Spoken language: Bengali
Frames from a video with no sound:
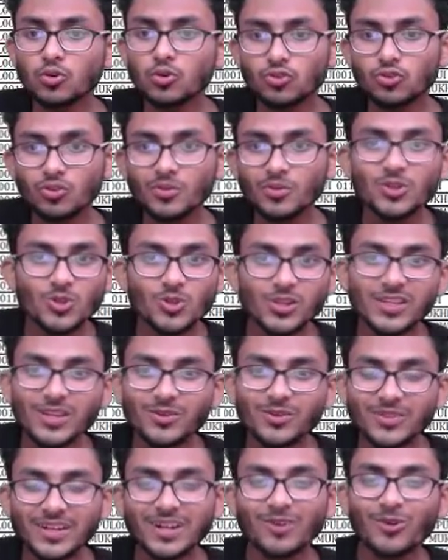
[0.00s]
তোমরা চলে
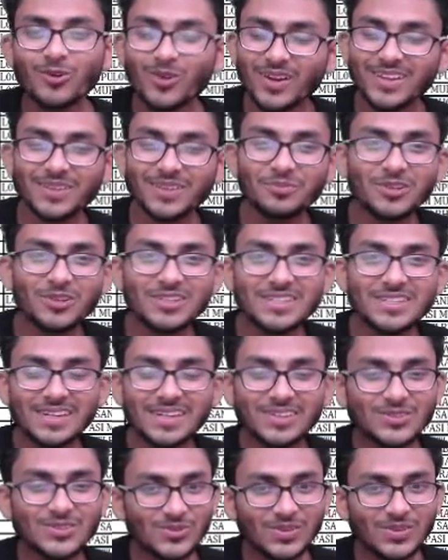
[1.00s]
যাও যারা কলকাতা
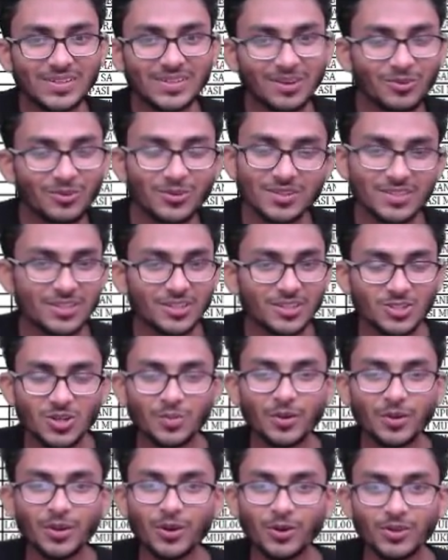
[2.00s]
পুলিশের জন্য এটা করেছিলে
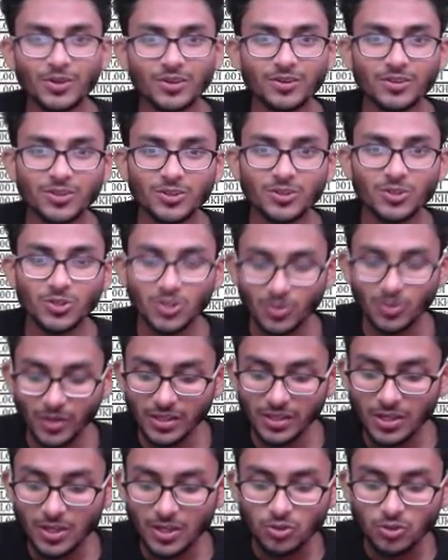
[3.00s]
সবাইকে অনেক অনেক ধন্যবাদ